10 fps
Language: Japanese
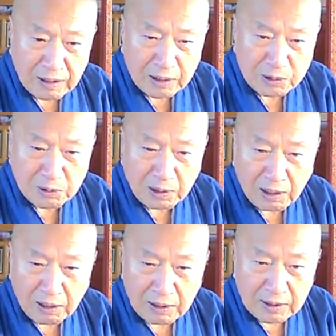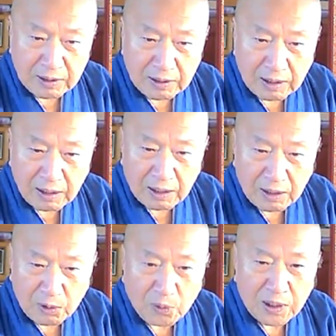ん、あるいは
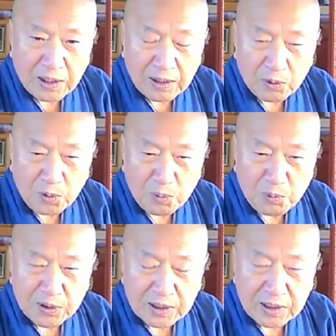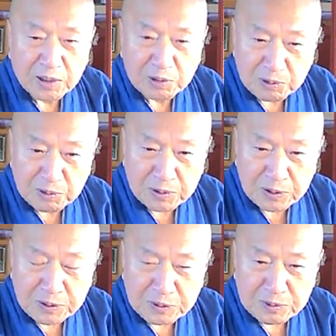あ大金、大儲けできる、
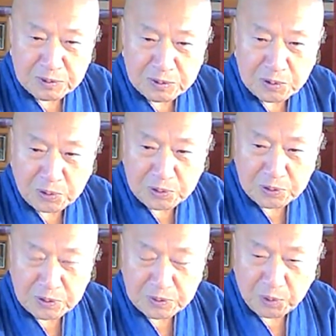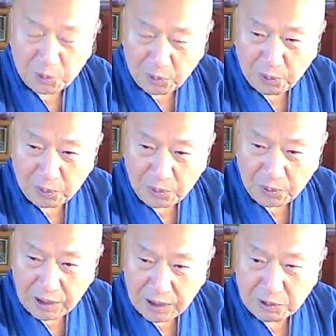そういうもの。
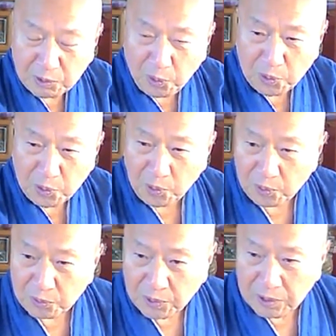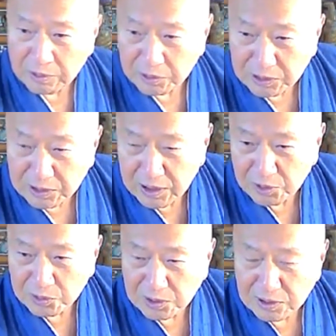あるいは行動、我々の人間
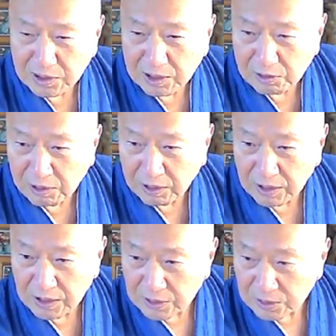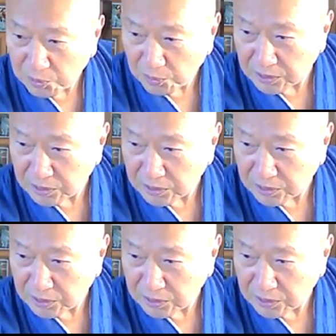の人生観は、そこ